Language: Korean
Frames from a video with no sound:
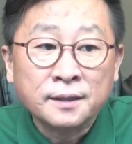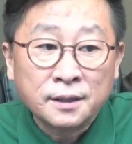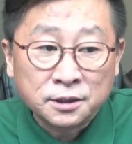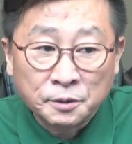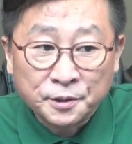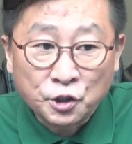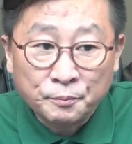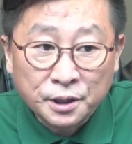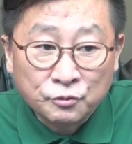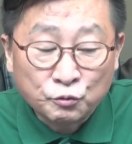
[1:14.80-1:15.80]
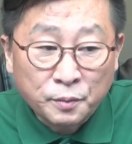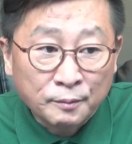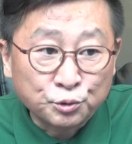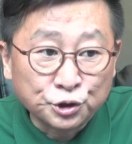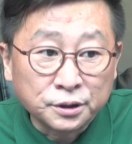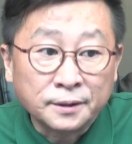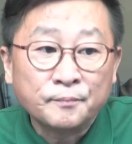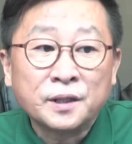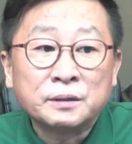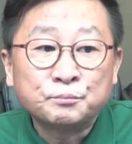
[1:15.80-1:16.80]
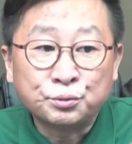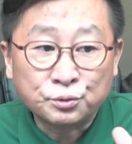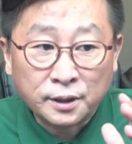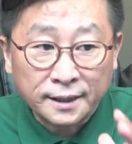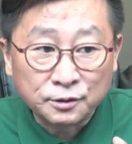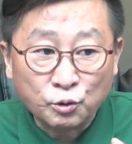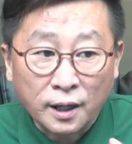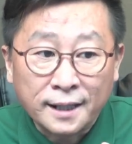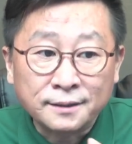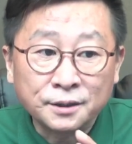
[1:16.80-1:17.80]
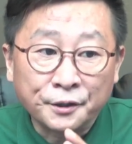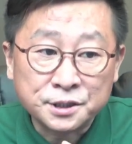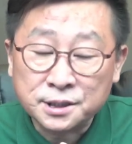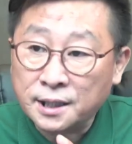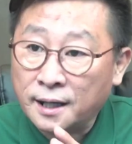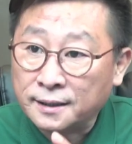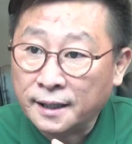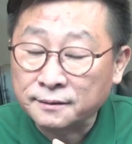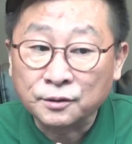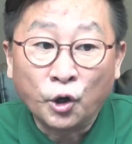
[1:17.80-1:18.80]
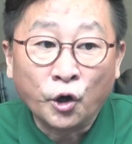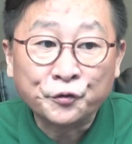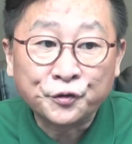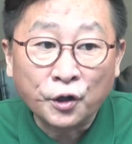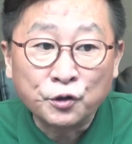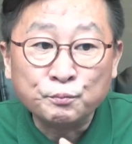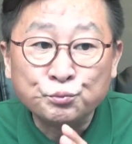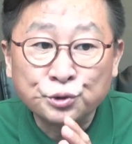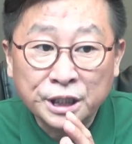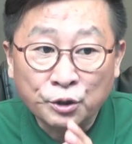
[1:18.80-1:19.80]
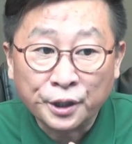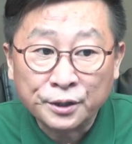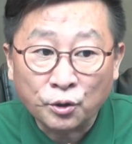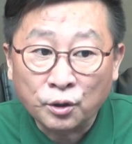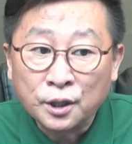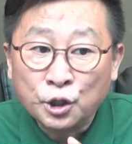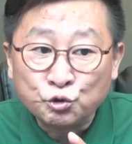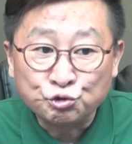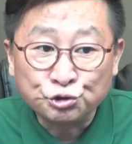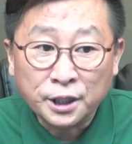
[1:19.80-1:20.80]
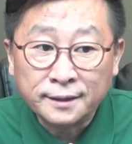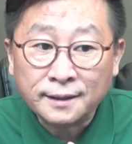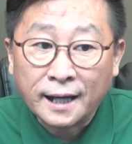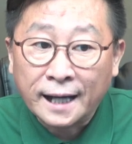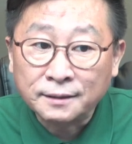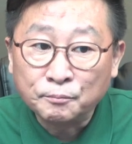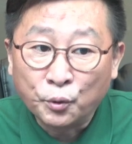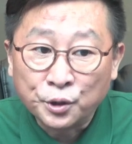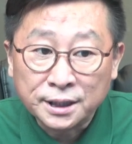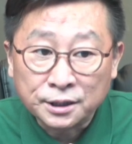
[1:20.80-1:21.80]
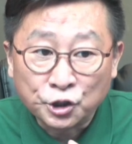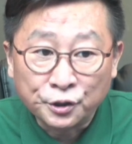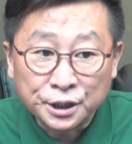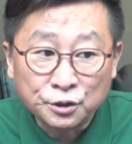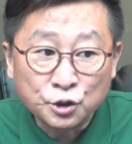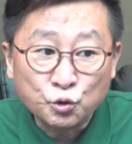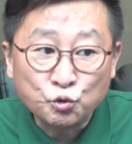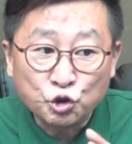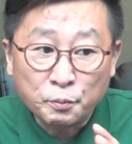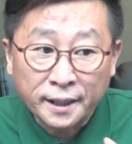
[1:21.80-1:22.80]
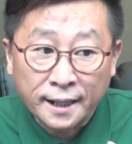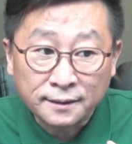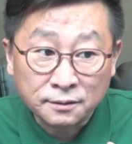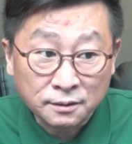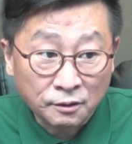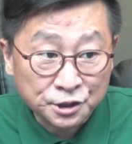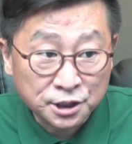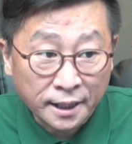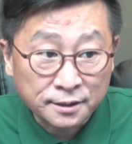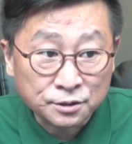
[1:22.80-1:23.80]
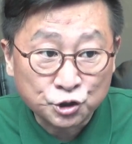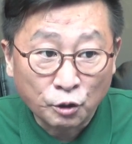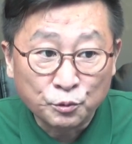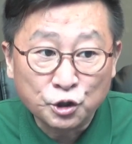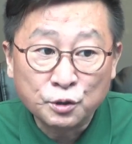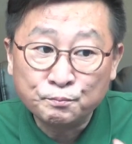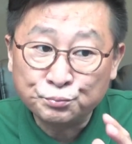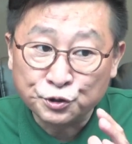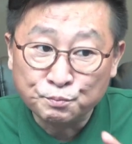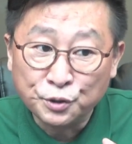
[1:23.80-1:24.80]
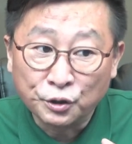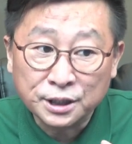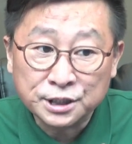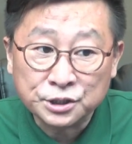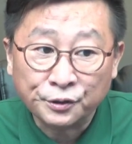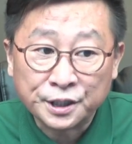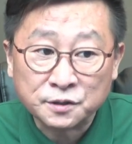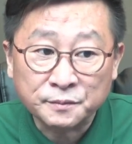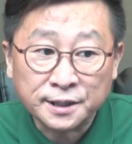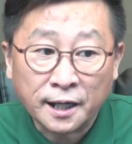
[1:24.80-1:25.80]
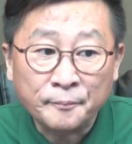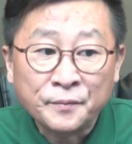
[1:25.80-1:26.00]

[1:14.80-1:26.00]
그러면서 미 국방부는 북한과 러시아 간 어떤 무기 거래도 유엔 안보리 결의를 위반한 것이라는 점을 분명히 지적했습니다.